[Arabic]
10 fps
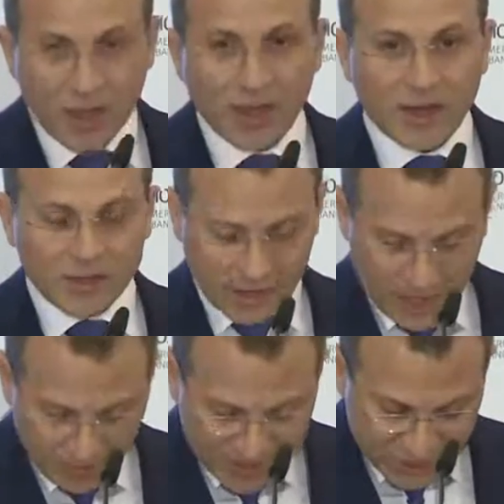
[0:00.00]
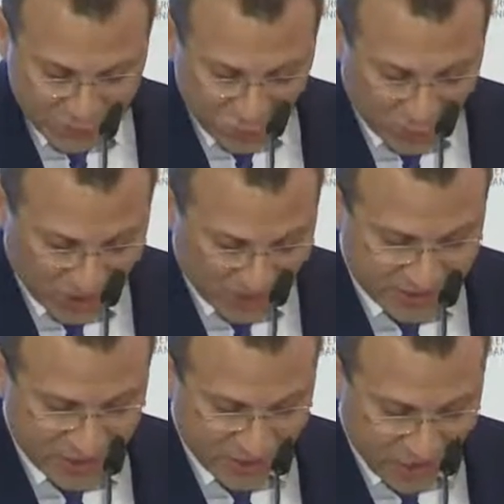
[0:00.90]
التي لمسته
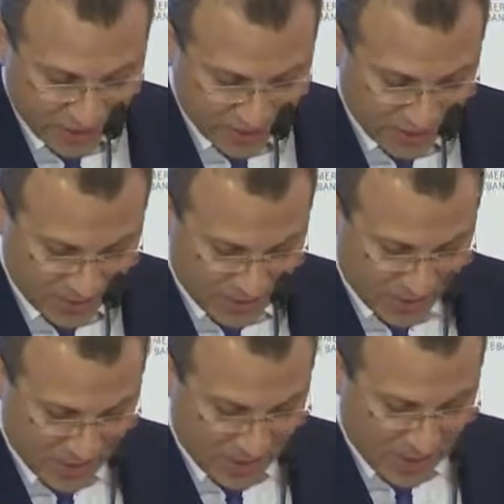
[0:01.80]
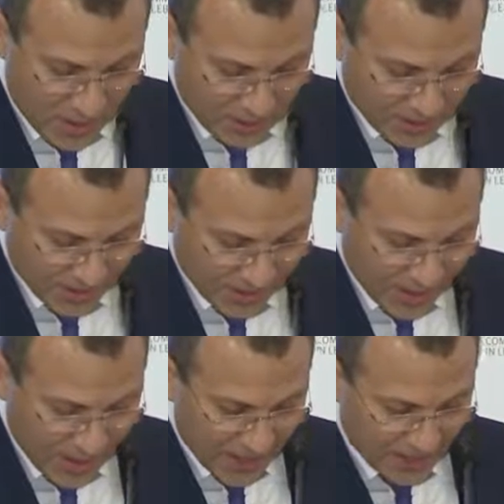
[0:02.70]
شخصياً من
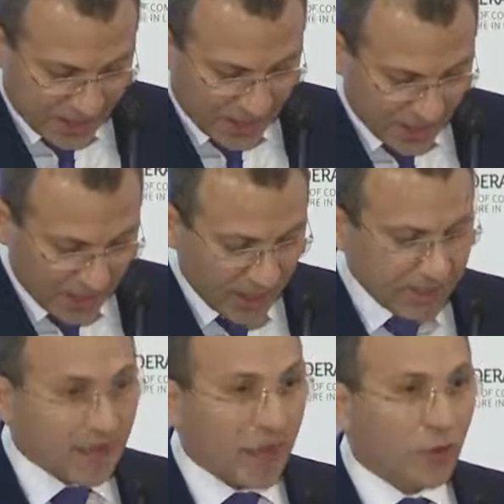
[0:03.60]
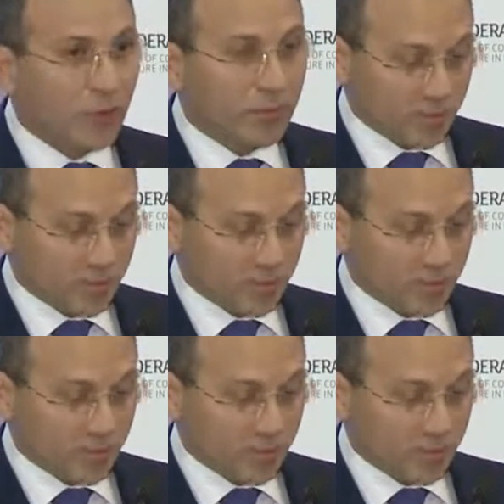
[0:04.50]
خلال زياراتي لهم